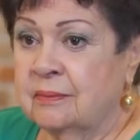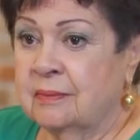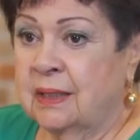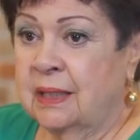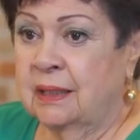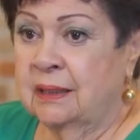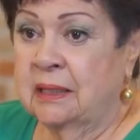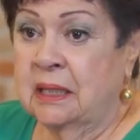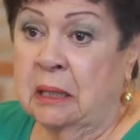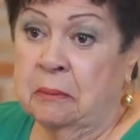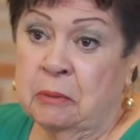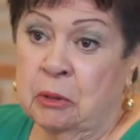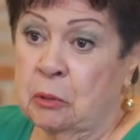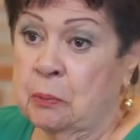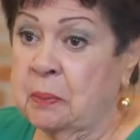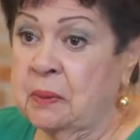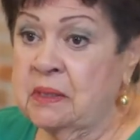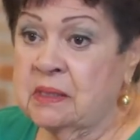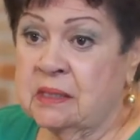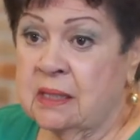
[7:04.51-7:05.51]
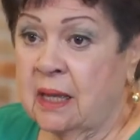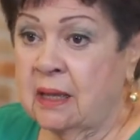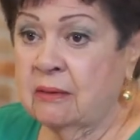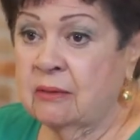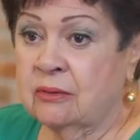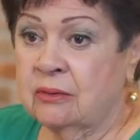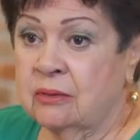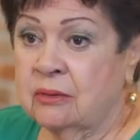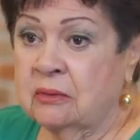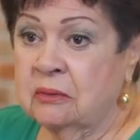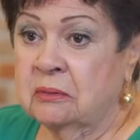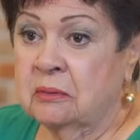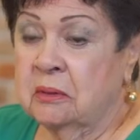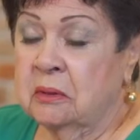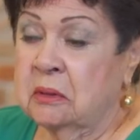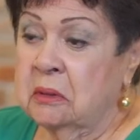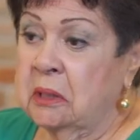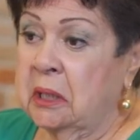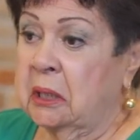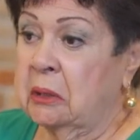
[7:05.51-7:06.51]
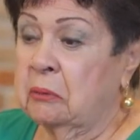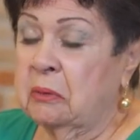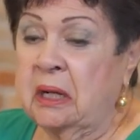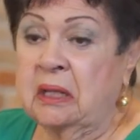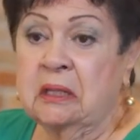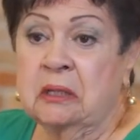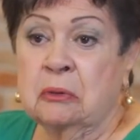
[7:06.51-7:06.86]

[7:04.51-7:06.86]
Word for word: Y el día menos pensado, en una